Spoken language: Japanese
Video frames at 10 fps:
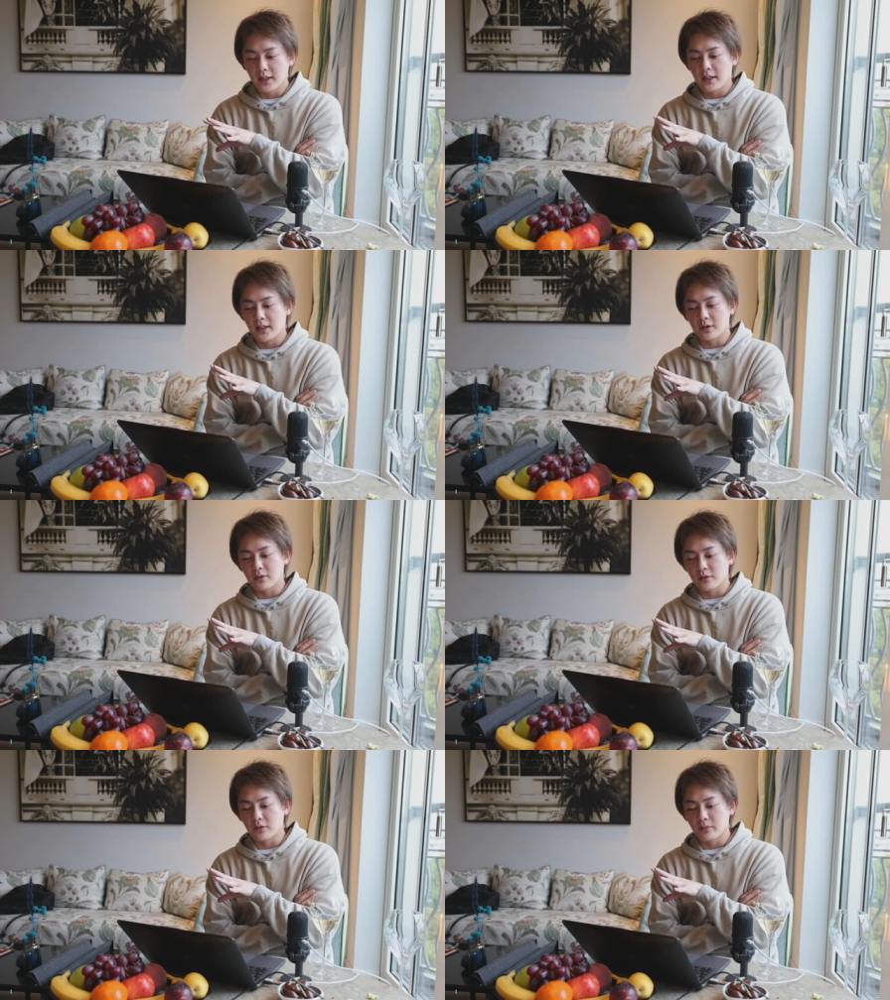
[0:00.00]
えっ、ー、
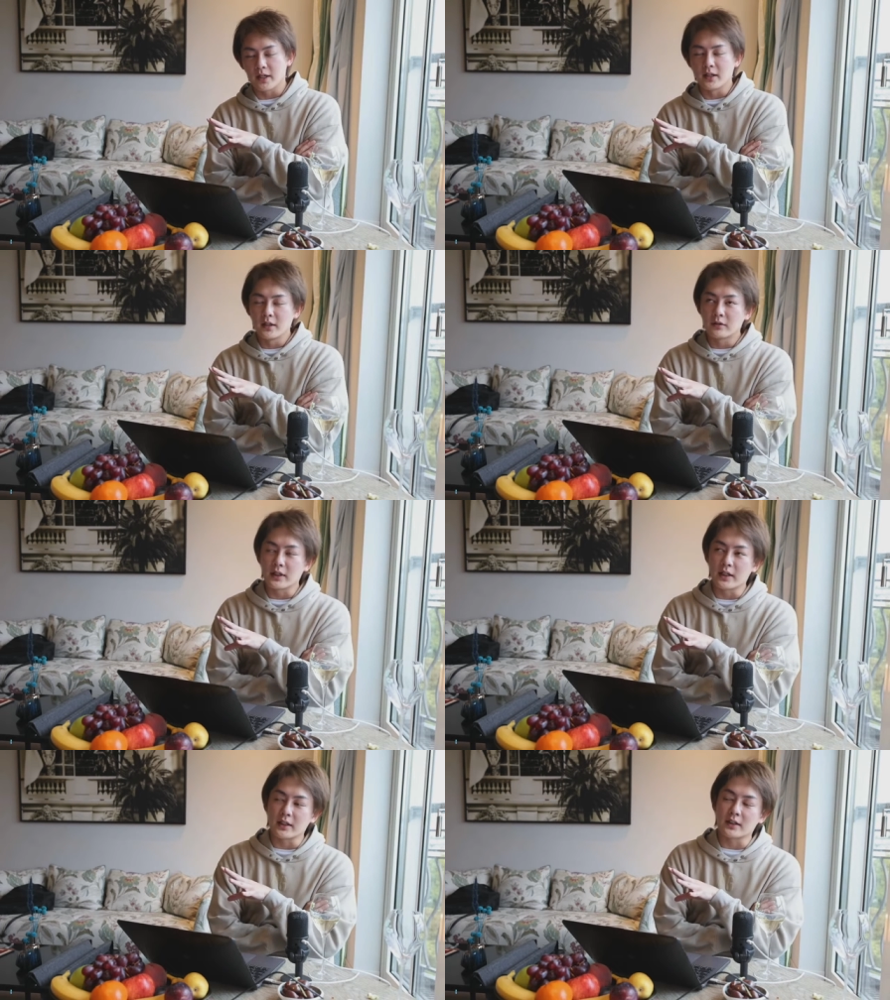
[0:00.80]
と、まあ、こ
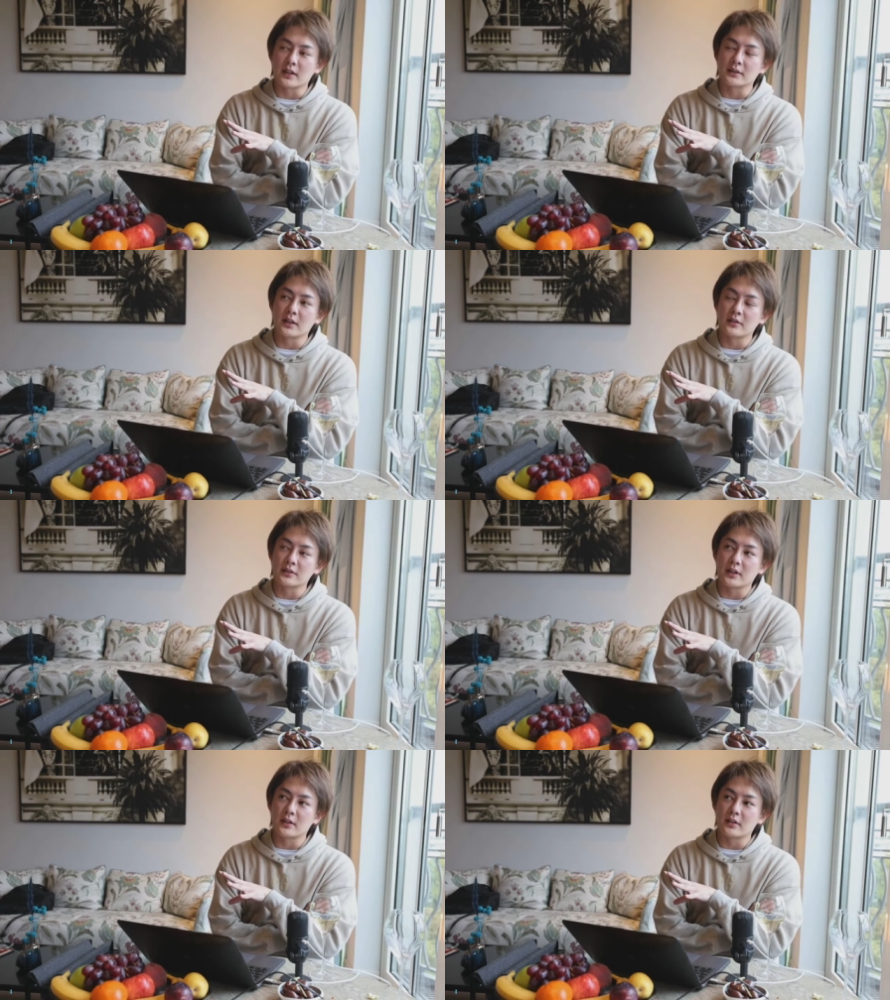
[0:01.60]
の間、ヒカルさんの
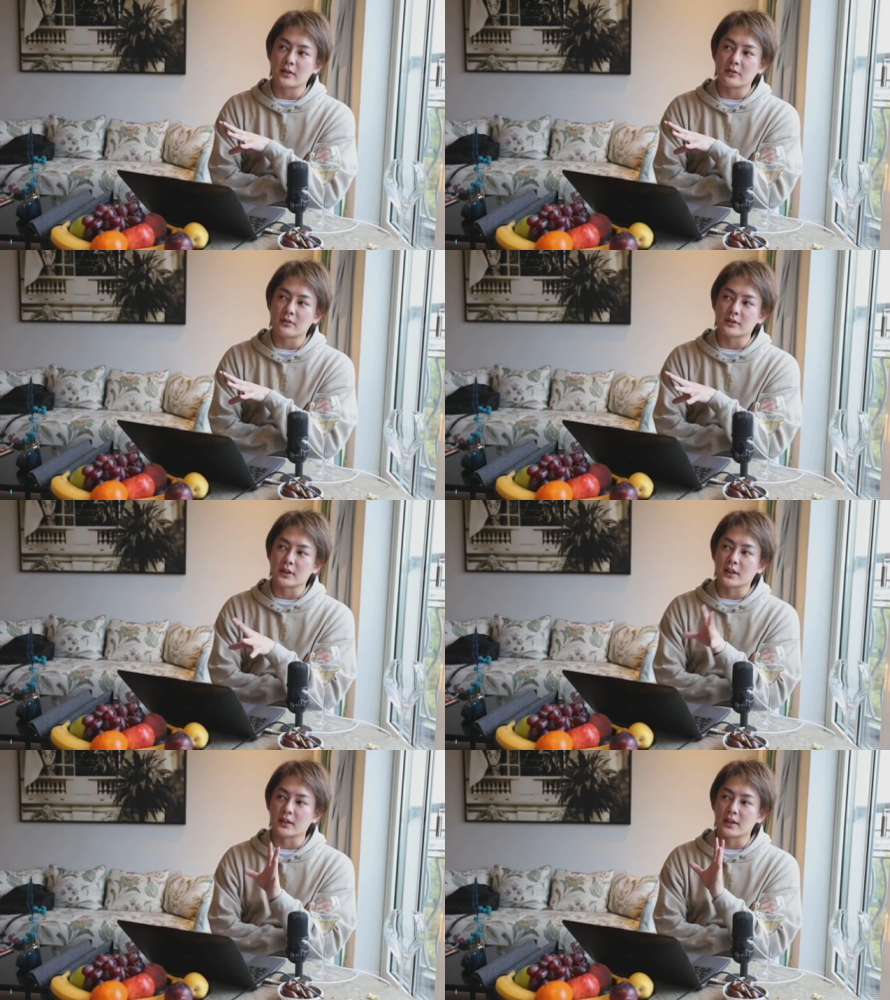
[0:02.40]
チャンネルに奥野
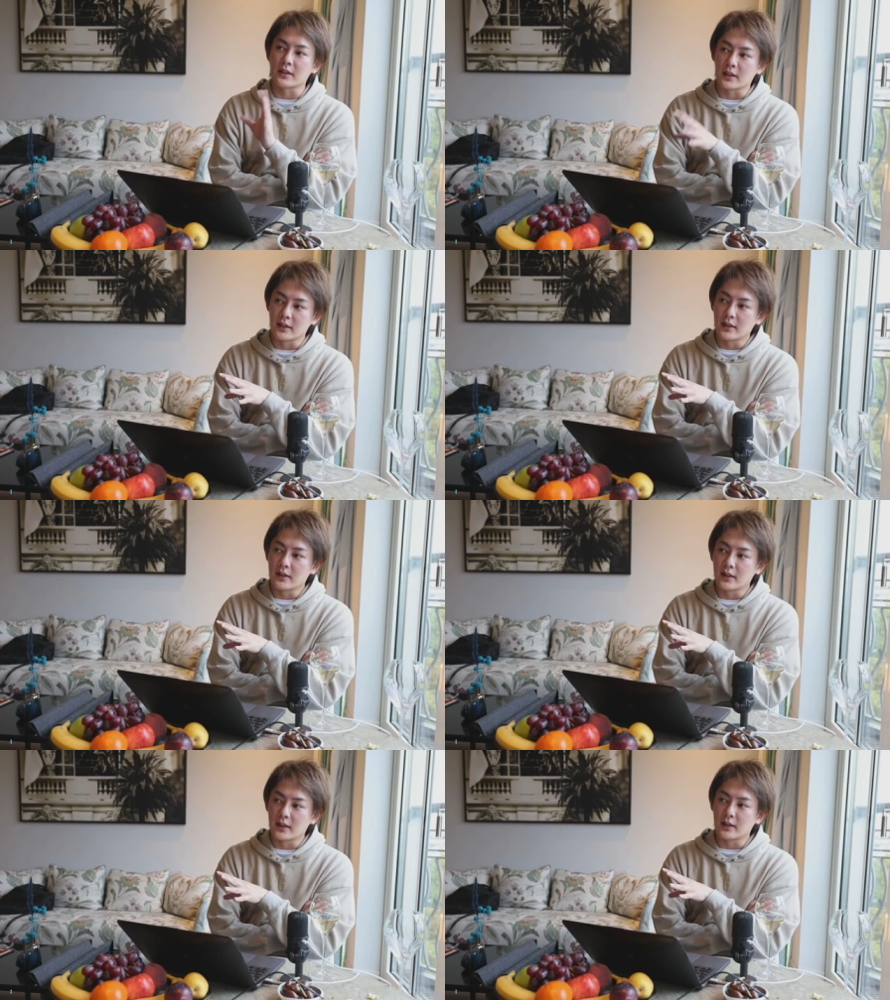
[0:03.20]
さんが出て、
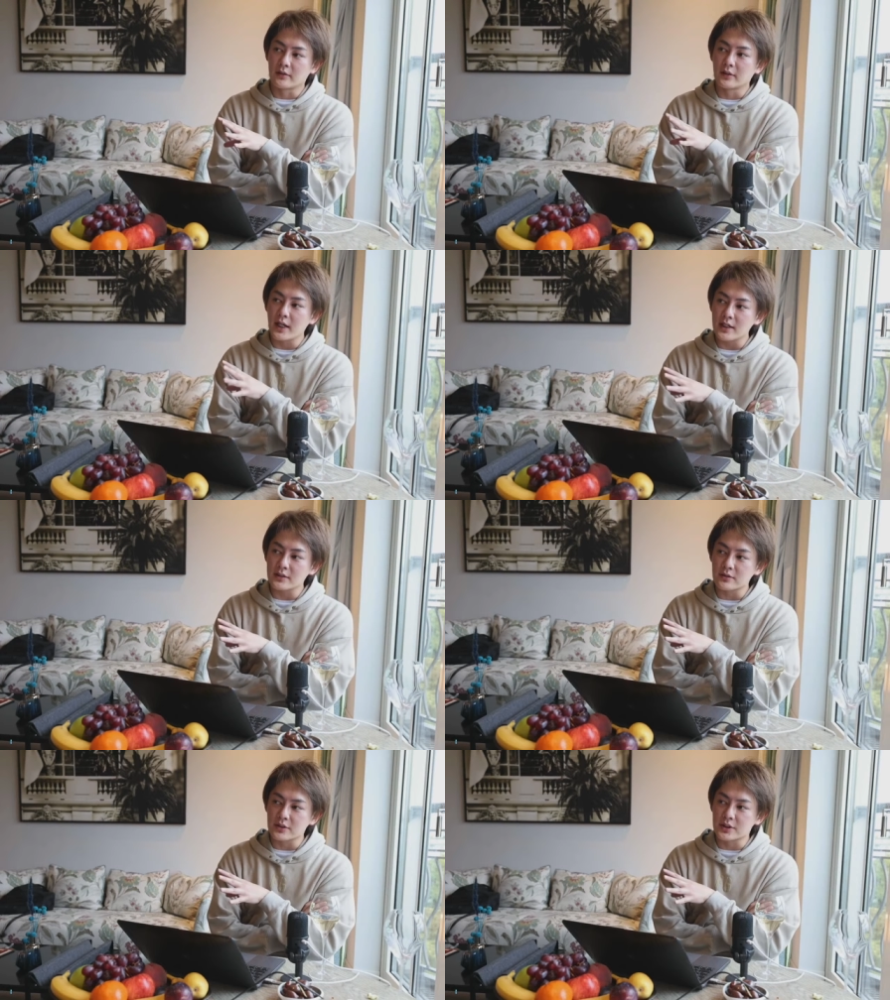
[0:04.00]
えー、とりあえ
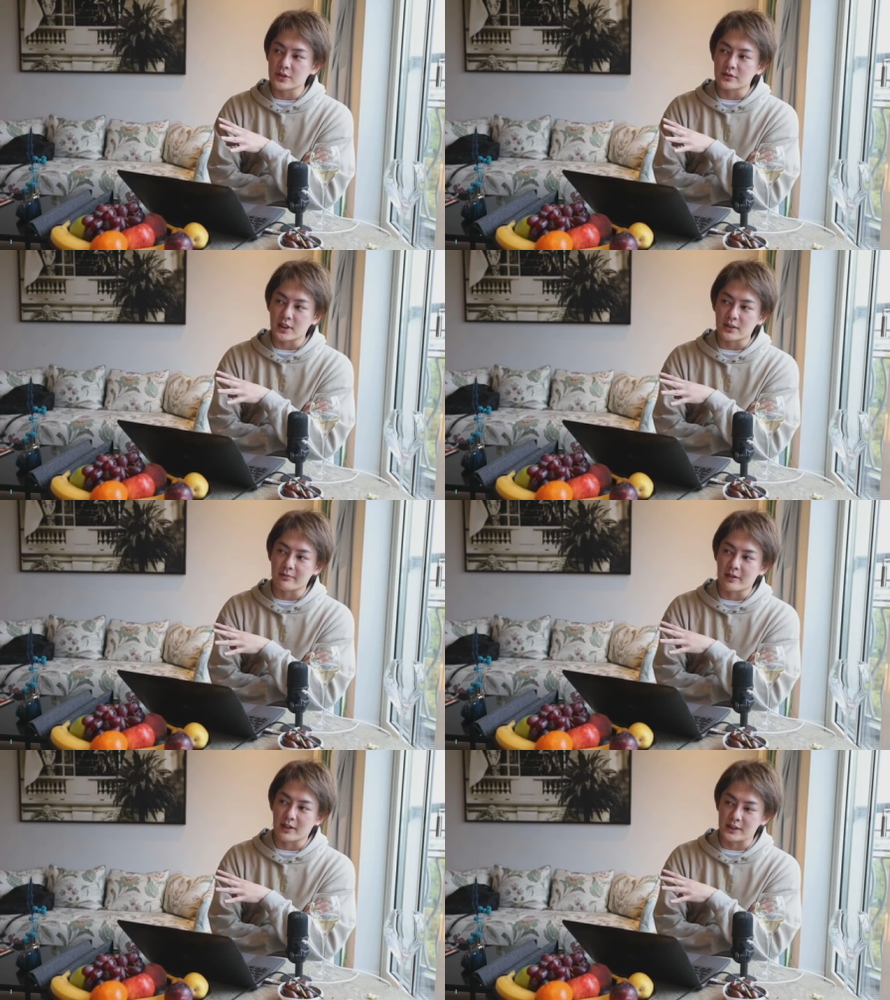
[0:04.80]
ずその事情説
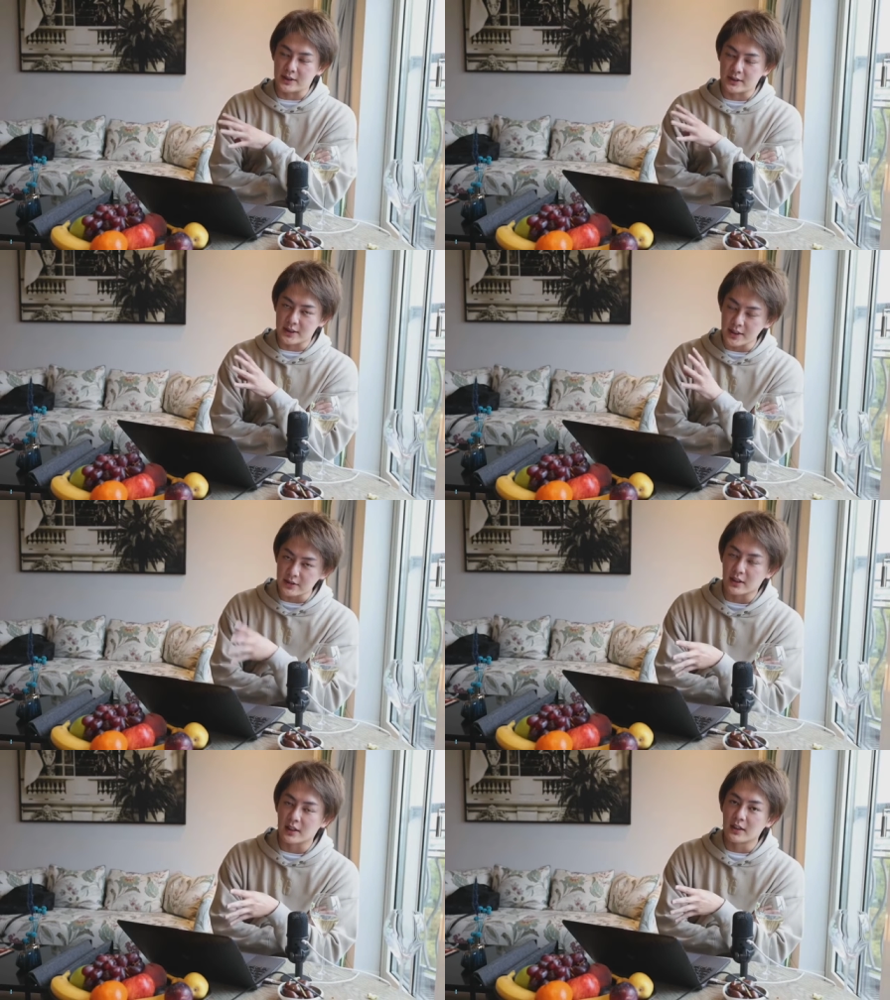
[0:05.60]
明はせ
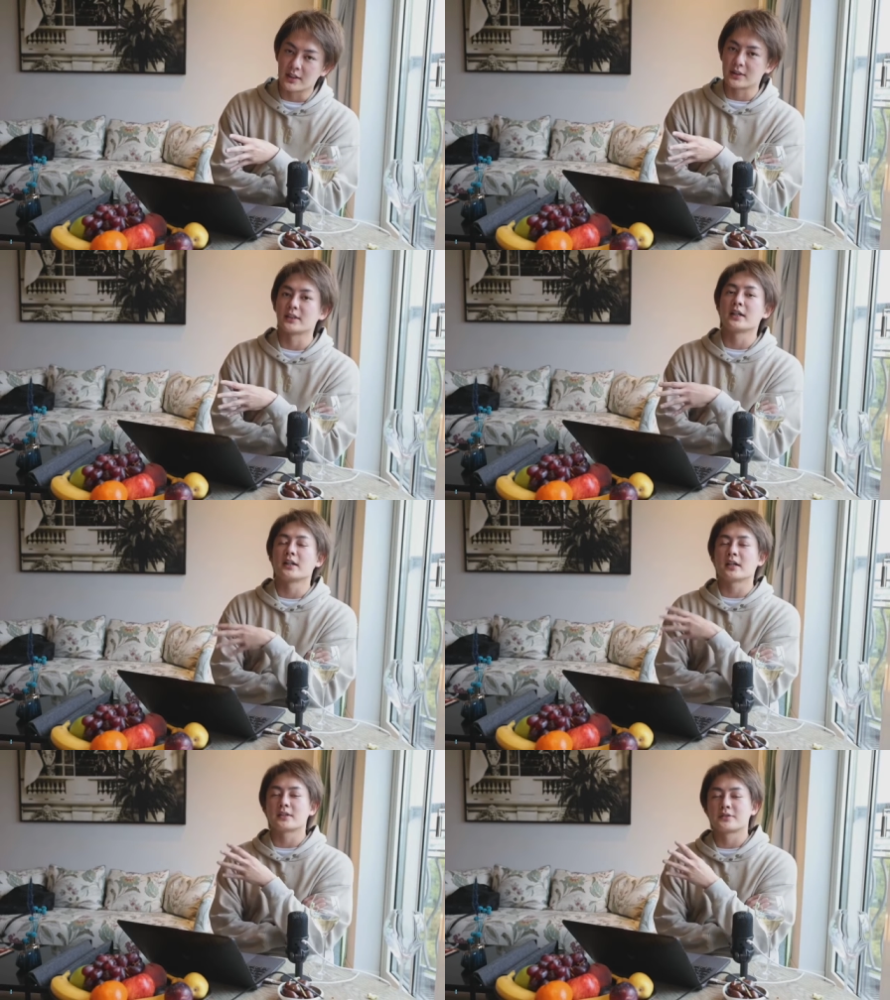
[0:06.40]
ずに謝罪
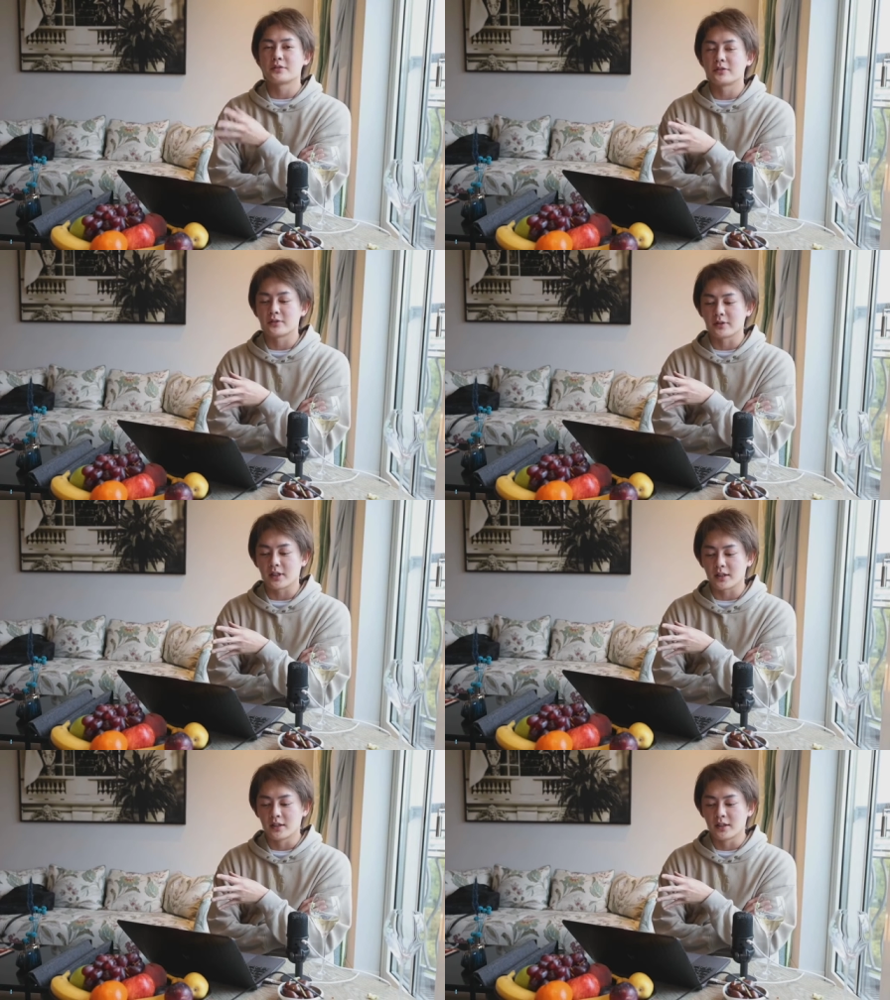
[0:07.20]
だけするっていう、なんか、